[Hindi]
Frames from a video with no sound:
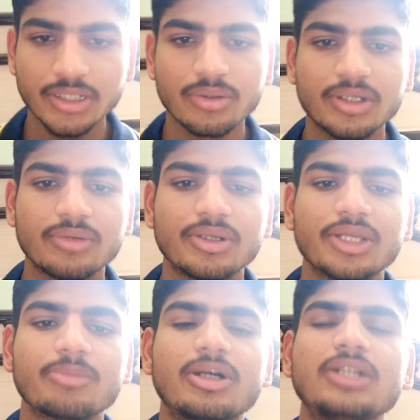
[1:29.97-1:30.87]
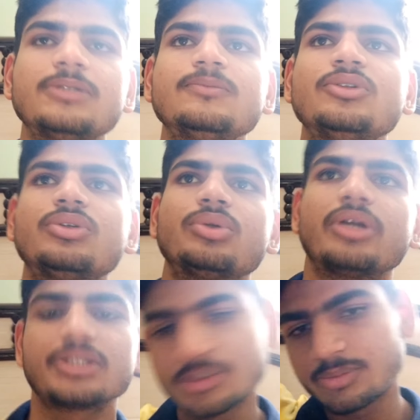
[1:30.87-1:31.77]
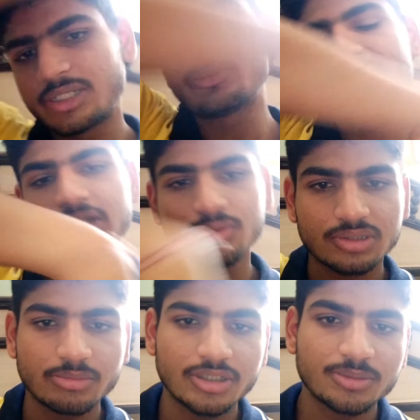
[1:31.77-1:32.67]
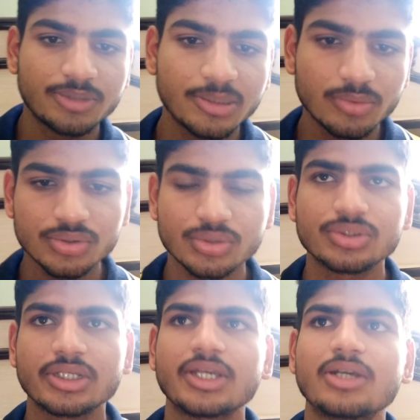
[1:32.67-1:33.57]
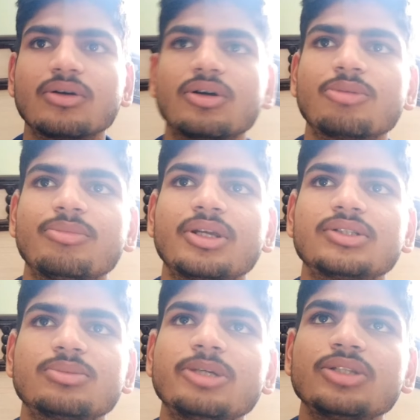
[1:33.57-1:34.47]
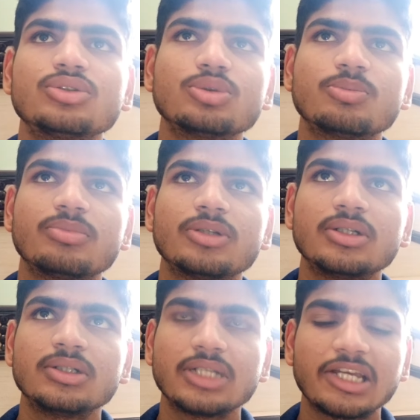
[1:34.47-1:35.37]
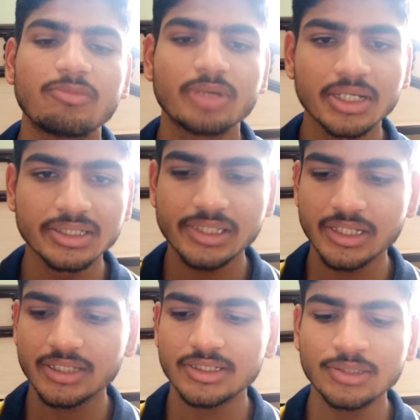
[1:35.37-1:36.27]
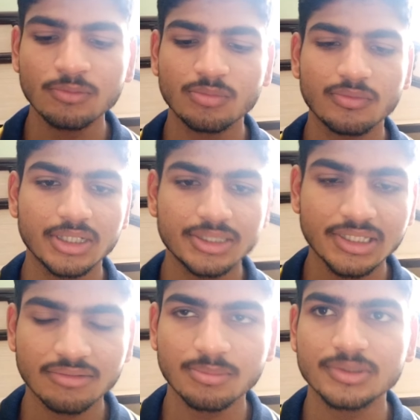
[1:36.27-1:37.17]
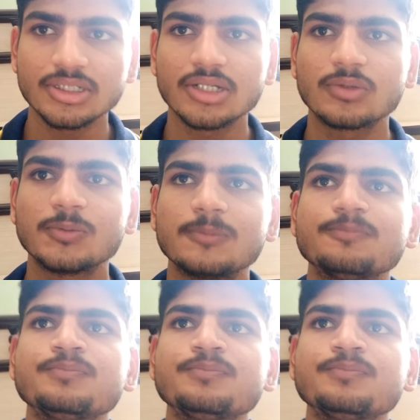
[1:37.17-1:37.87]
रिकॉर्ड uh, होने के बाद टू एक्स स्पीड में ताकि उससे मेरी स्पीड बूस्ट हो सके और मेरे जो मैंने जो लाइव uh, में गलतियाँ की थी वो मैं गलतियाँ वापस ना करूँ